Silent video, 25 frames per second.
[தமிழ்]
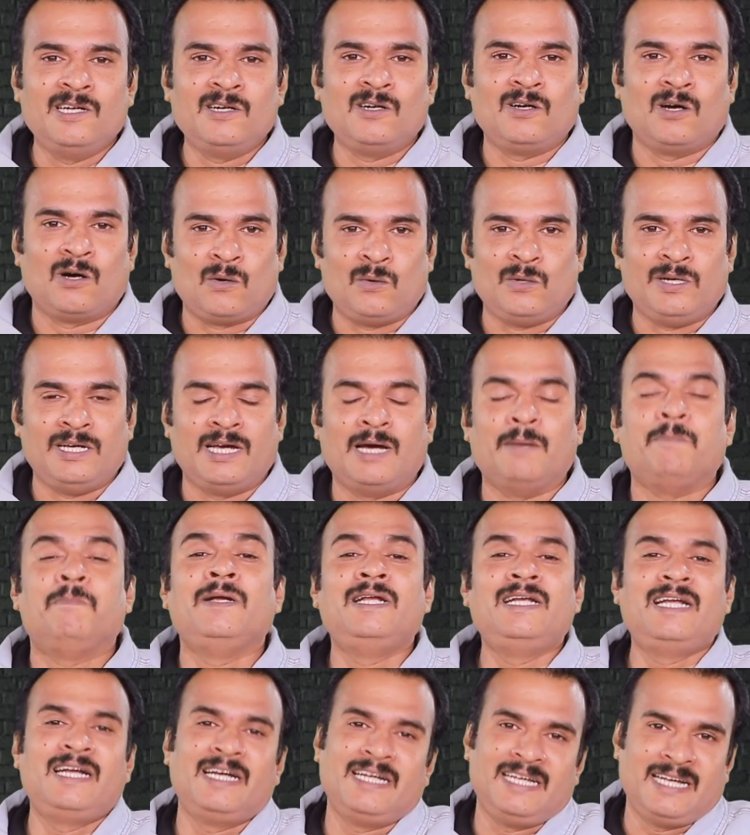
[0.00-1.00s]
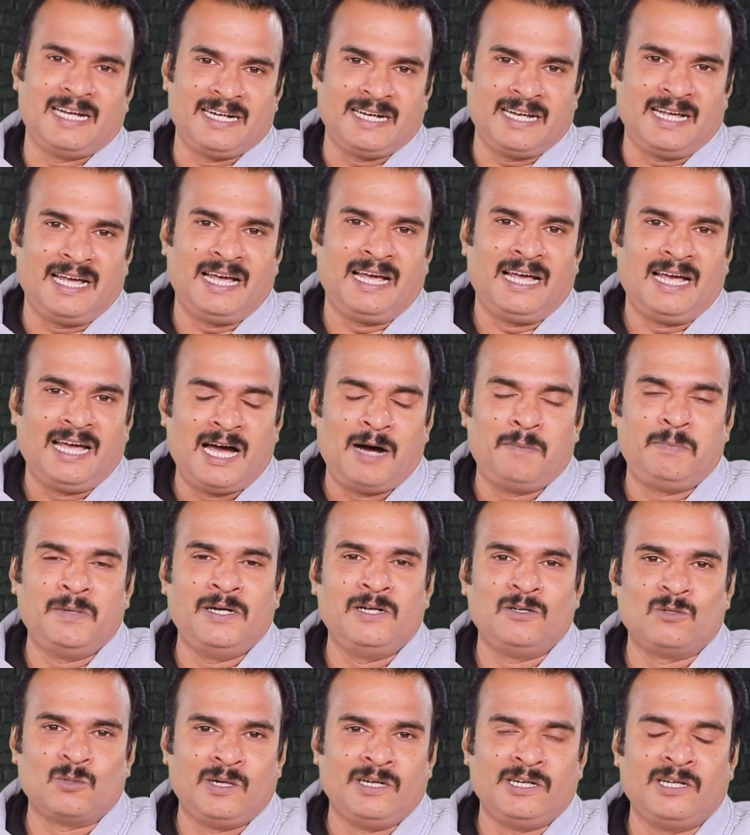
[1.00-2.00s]
இருக்கக்கூடிய பின்னணி என்ன
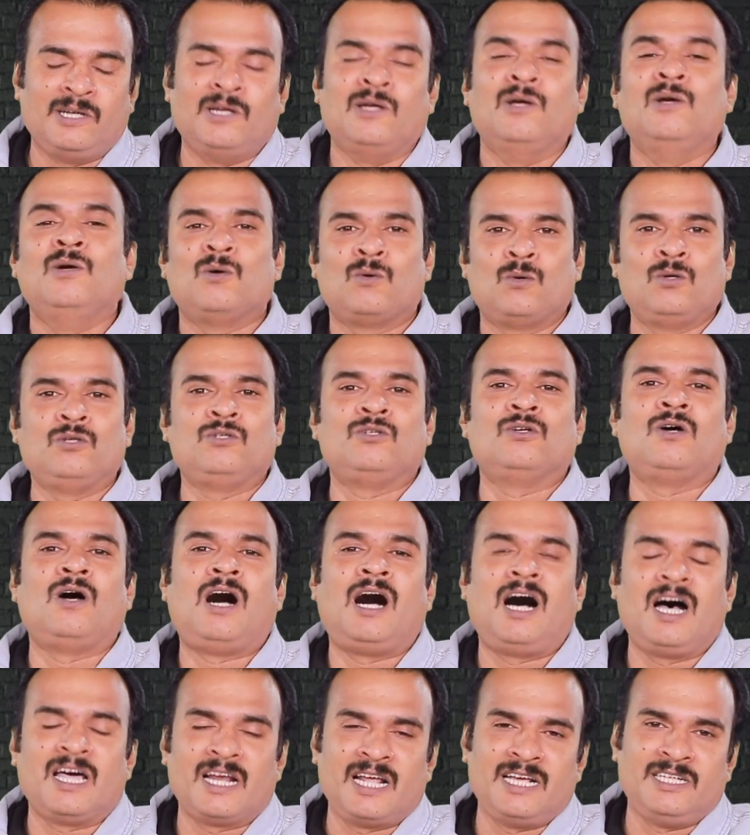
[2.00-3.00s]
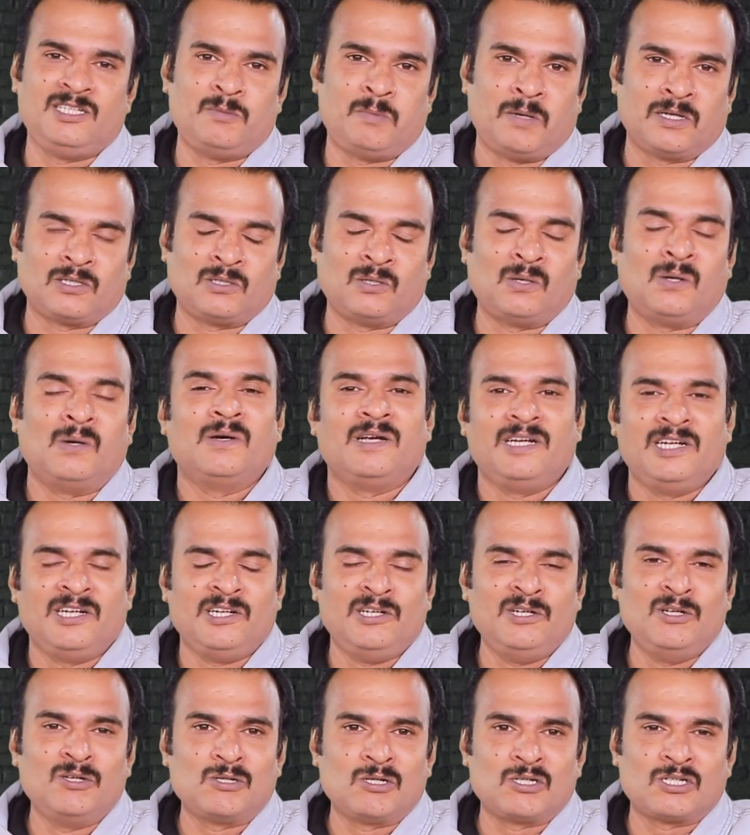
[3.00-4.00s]
அப்படின்னு சொல்லிட்டு கொஞ்சம் ஆராய்ஞ்சு பார்த்தோம்
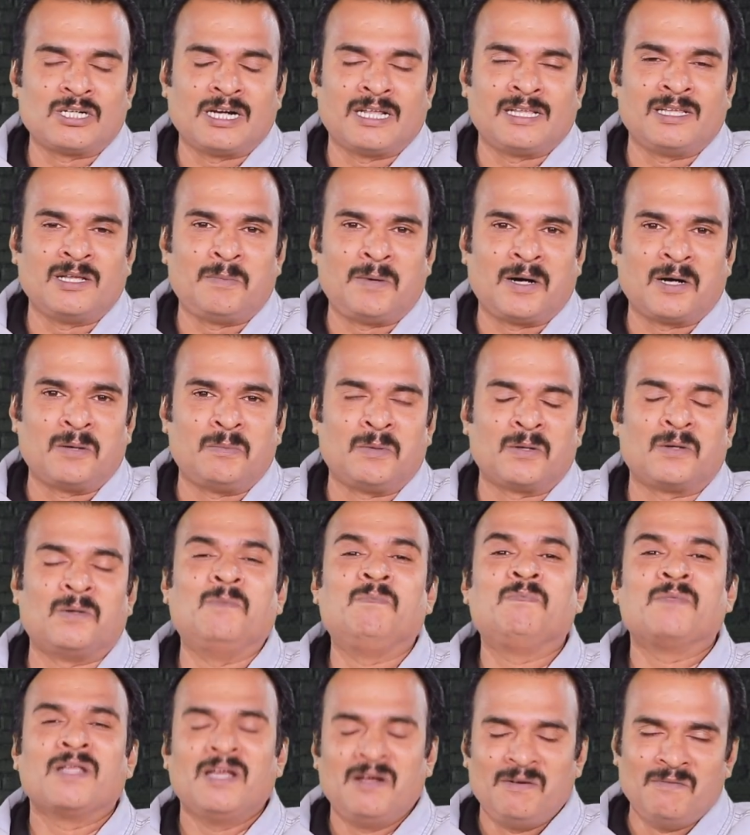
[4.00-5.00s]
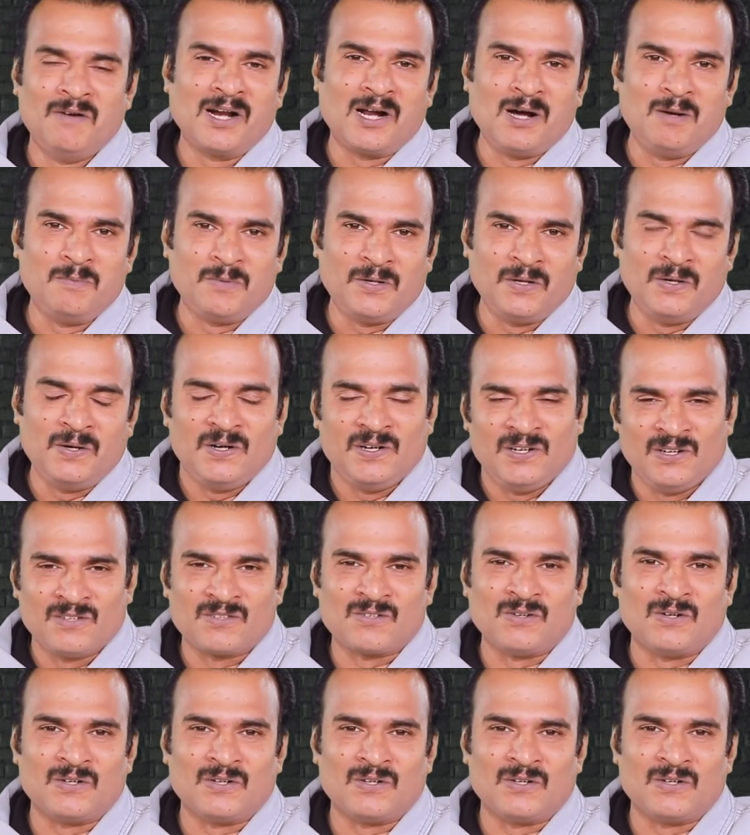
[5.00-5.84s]
இன்றைக்கி நியூஸ் ரோஸ்டில் தான் பார்க்க போகிறோம் வெல்கம் டு நியூஸ்